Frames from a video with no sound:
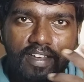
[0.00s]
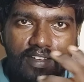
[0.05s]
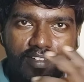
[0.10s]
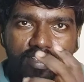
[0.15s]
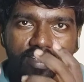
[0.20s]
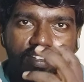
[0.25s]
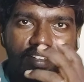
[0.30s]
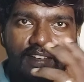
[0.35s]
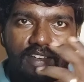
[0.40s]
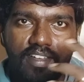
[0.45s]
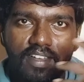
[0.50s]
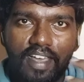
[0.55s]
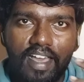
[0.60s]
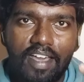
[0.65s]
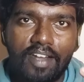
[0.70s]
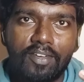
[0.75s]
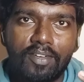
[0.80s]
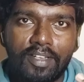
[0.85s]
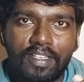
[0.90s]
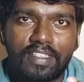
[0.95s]
இந்த
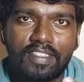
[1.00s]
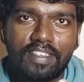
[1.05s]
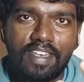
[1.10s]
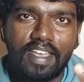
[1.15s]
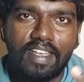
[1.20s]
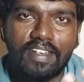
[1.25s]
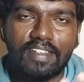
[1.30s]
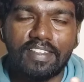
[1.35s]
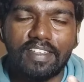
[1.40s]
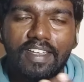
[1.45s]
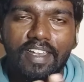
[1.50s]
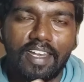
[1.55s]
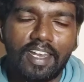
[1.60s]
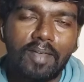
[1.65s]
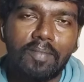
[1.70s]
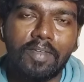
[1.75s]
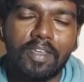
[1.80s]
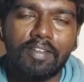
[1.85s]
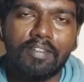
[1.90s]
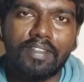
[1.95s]
ஹேரோட ஸ்டைல்ஸ்
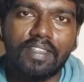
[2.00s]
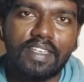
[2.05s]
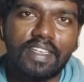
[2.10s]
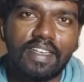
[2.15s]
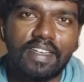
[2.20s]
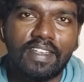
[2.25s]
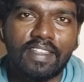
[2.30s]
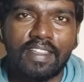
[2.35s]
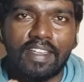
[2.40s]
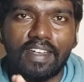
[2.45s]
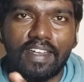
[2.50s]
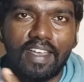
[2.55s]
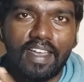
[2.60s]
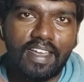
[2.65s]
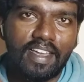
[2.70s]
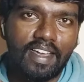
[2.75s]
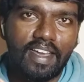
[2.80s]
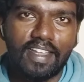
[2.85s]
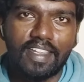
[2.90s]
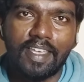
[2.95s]
எல்லாமே வந்து கிட்டத்தட்ட
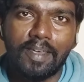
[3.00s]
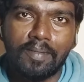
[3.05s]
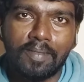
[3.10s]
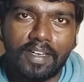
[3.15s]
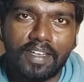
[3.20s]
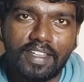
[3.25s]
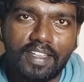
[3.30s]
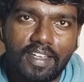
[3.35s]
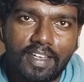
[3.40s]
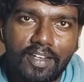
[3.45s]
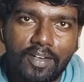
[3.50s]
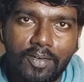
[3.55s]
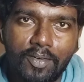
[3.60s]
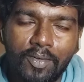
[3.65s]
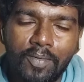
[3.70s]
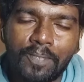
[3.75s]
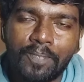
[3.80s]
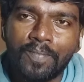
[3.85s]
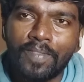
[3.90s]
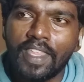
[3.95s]
அதே மாதிரி தான்
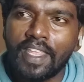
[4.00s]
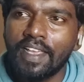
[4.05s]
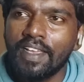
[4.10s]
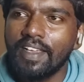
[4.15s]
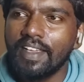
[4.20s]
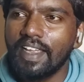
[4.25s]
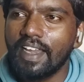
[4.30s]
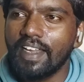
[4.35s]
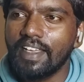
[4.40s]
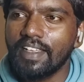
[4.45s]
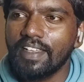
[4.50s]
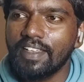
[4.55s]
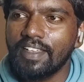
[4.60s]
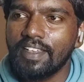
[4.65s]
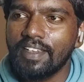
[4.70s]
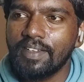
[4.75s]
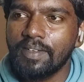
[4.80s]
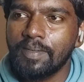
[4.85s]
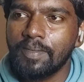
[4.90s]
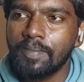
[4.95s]
இருக்கும் எனக்கு
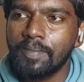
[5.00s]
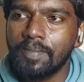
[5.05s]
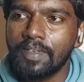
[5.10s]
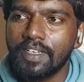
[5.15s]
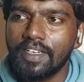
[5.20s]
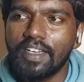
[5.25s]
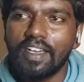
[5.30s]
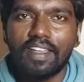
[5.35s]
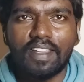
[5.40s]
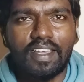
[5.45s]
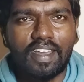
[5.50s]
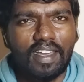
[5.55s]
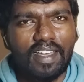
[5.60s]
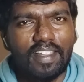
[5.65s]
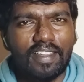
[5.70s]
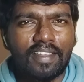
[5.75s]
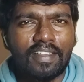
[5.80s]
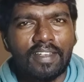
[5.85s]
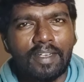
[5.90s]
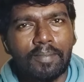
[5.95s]
அதான்
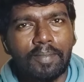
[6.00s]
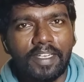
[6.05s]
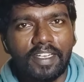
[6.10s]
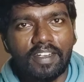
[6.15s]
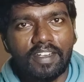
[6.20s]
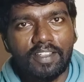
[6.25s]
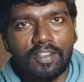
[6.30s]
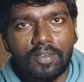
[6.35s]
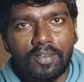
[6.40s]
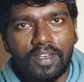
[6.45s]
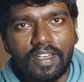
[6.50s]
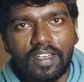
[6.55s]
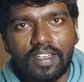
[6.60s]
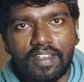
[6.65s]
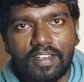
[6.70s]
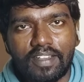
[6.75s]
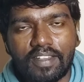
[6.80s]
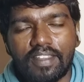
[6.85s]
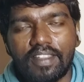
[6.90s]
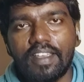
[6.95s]
அதான் ரிப்பீட்டடாக தோணிகிட்டே
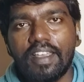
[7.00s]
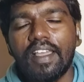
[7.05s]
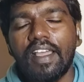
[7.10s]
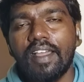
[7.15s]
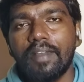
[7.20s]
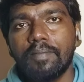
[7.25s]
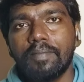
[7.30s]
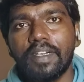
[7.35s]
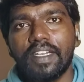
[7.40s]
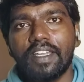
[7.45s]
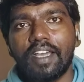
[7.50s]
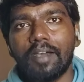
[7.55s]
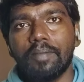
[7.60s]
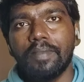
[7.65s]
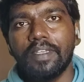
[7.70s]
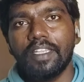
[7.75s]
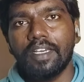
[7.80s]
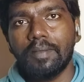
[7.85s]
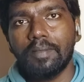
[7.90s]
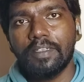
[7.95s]
இருந்தது பட்
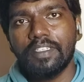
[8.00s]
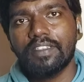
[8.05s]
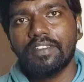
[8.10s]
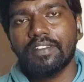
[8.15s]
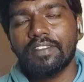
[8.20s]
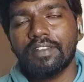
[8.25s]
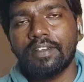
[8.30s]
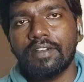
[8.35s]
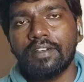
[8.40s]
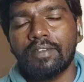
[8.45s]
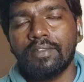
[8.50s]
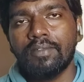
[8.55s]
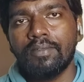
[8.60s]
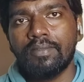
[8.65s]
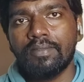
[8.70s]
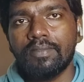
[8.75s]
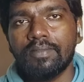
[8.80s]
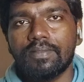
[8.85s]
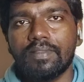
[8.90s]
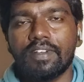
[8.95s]
அமிதாப் பச்சன்
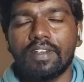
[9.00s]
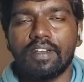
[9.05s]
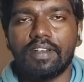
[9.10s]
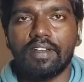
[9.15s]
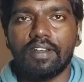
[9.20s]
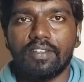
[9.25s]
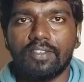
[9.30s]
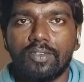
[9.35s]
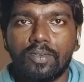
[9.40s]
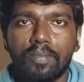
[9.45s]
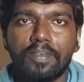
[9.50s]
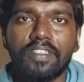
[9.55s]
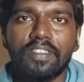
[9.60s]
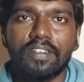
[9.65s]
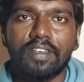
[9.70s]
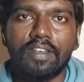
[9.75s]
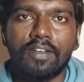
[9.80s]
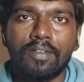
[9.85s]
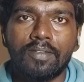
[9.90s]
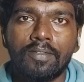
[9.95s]
சாரும் சூப்பர்
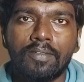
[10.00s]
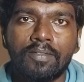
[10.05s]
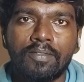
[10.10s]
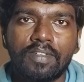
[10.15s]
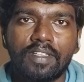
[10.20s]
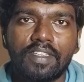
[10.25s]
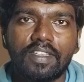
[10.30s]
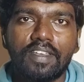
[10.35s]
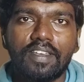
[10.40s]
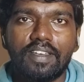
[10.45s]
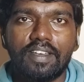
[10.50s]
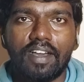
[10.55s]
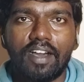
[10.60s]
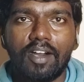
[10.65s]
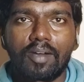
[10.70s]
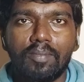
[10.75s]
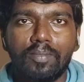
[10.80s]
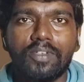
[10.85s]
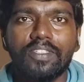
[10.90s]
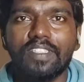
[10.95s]
ஸ்டாரும் வந்து
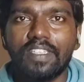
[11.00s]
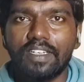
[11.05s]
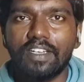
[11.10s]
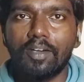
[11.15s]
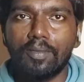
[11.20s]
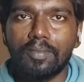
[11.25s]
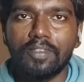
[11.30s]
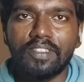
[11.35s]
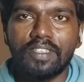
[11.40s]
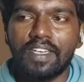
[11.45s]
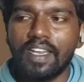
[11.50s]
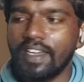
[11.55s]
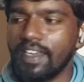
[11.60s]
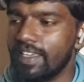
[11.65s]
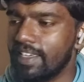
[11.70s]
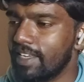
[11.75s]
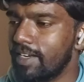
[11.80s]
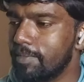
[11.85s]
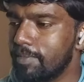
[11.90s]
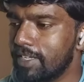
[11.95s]
ஆப்போசிட் ஆப்போசிட்டாக
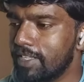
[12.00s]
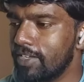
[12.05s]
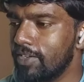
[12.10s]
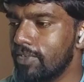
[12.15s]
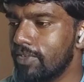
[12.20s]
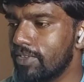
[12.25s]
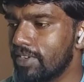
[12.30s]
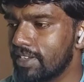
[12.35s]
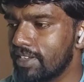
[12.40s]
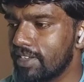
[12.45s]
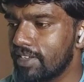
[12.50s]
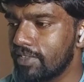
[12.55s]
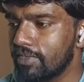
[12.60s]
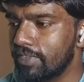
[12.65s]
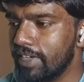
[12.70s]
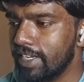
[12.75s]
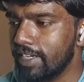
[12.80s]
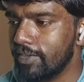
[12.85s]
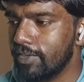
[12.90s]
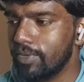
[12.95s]
நிற்கிற மாதிரி ஒரு
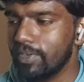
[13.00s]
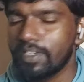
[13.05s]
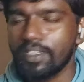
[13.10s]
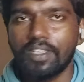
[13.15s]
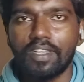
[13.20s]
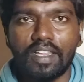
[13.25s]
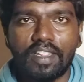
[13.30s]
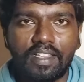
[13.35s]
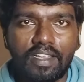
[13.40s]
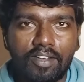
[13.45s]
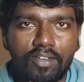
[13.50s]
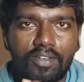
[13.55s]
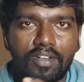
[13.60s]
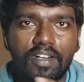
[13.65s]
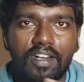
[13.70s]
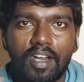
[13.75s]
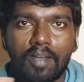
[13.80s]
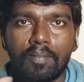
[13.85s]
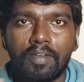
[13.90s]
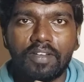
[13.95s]
ஃபீல் கொடுக்குது அந்த ஒரு
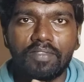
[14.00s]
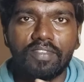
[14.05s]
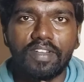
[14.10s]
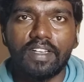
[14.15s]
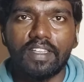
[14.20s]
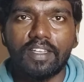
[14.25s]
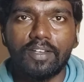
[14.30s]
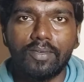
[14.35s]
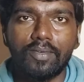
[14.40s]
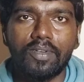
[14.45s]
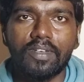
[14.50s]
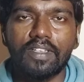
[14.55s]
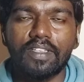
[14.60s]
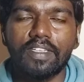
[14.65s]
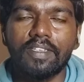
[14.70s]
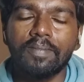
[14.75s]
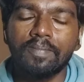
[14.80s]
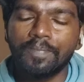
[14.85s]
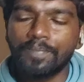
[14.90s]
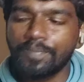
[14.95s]
ட்ராமா ஃபீல் தான் கொடுக்குது